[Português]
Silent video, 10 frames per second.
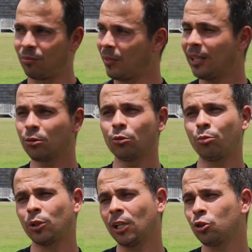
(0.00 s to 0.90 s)
dentro do
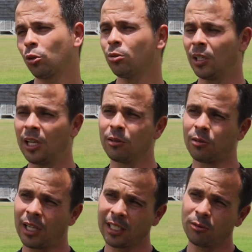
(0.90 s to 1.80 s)
modelo de jogo do
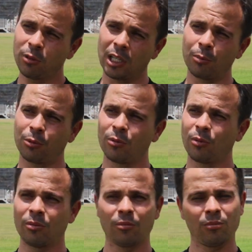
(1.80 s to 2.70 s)
treinador aqui no campo
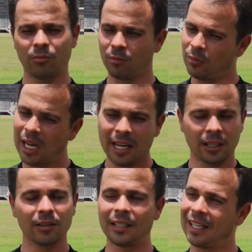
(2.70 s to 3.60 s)

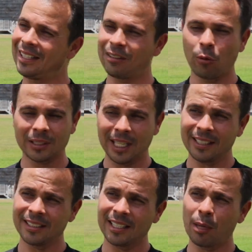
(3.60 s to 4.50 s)
ah, o
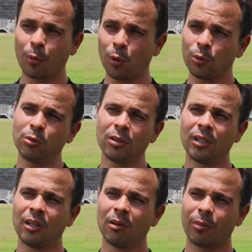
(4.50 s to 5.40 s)
atleta tem que estar tá pronto
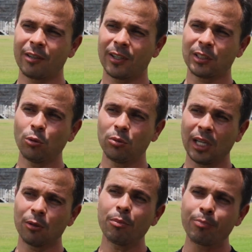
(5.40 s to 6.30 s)
para fazer o que o
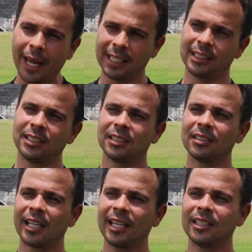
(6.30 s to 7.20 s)
treinador pede,
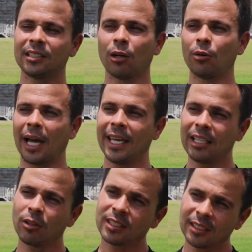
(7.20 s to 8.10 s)
né? Então é aí
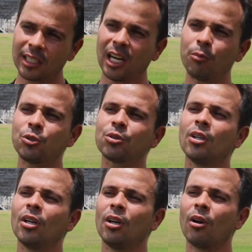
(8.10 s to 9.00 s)
que nós entramos
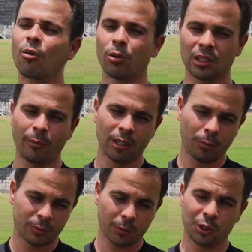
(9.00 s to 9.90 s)
com trabalho
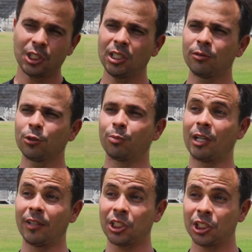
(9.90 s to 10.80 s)
proprioceptivos,
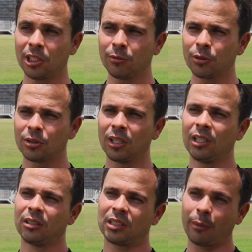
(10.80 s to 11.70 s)
preventivos,
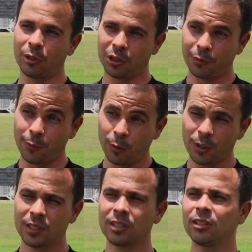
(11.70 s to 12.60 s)
trabalhos de
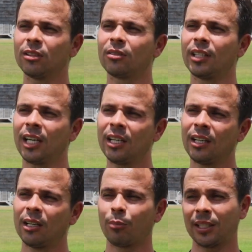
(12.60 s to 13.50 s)
força, né,
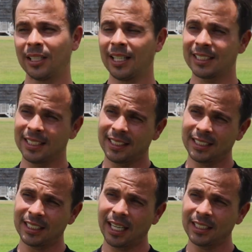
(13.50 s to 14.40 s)
para atender as
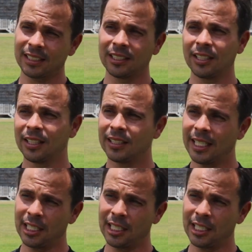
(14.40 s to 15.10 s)
necessidades da